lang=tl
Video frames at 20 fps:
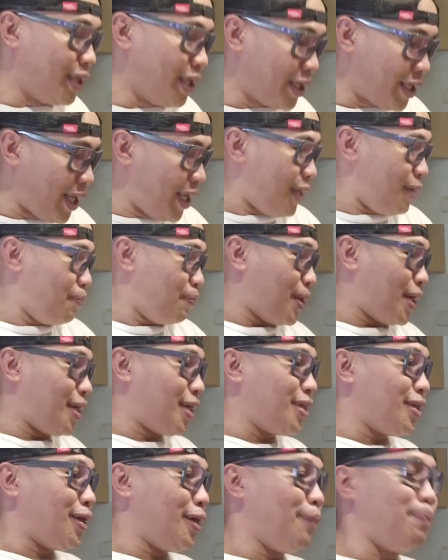again,
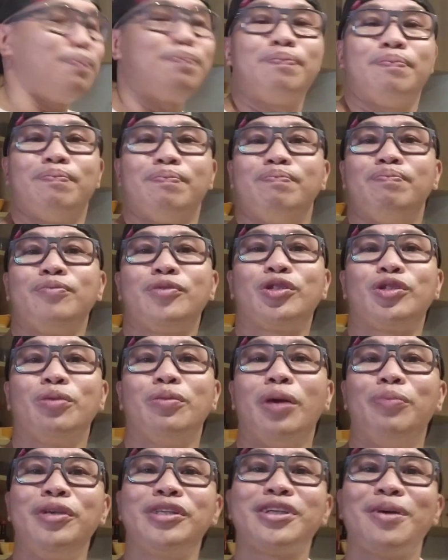para
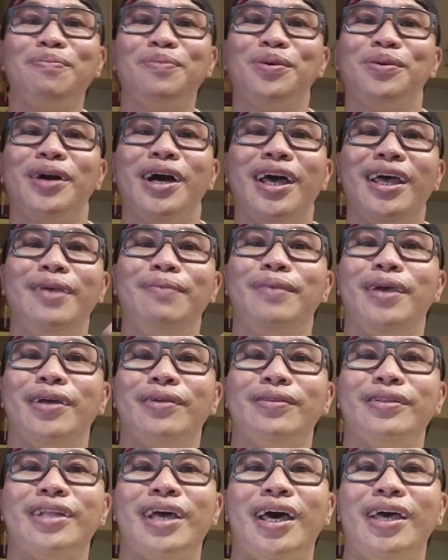tumamis ang buhay,
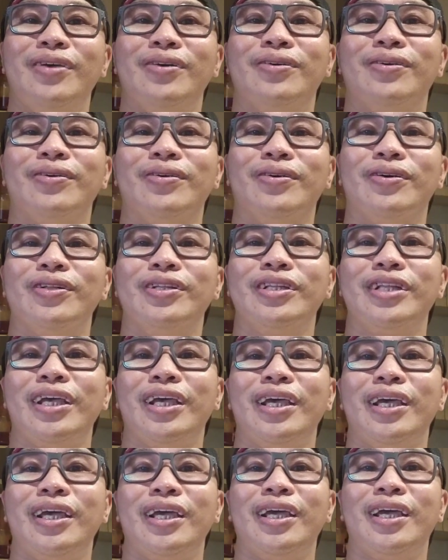meron tayong
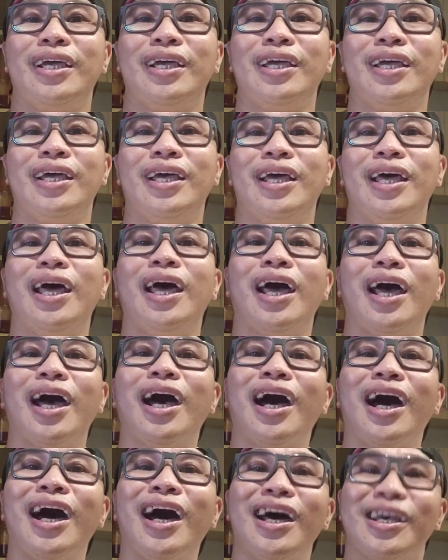konting
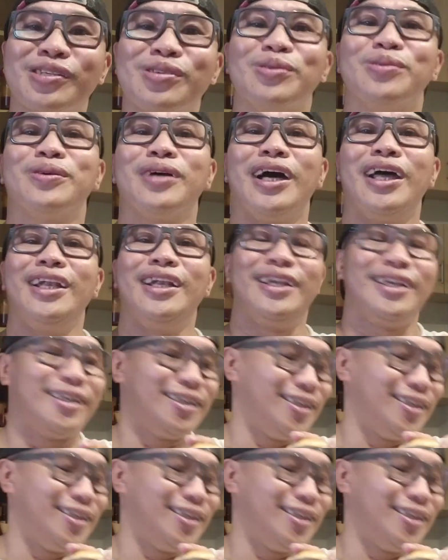asukal.